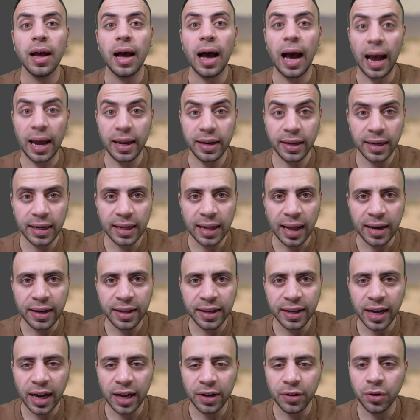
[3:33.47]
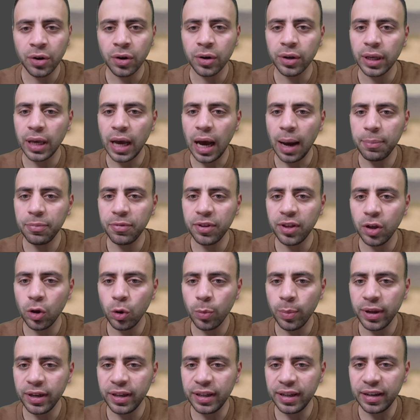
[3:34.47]
Eine Kleinigkeit noch, ihr habt hier
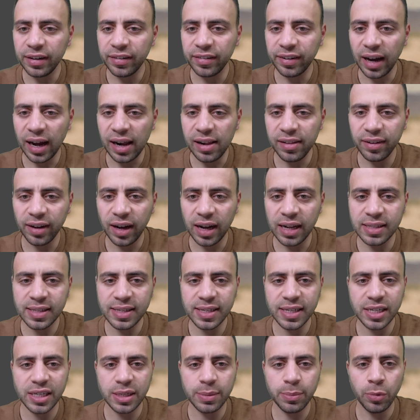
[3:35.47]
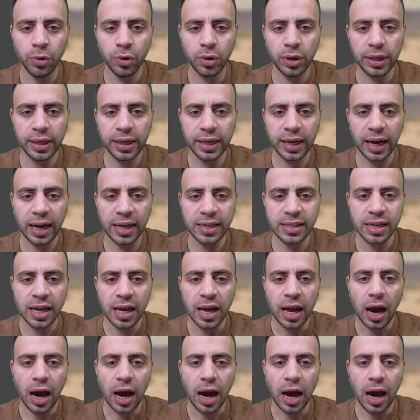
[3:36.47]
über die geteilte Ansicht die Möglichkeit,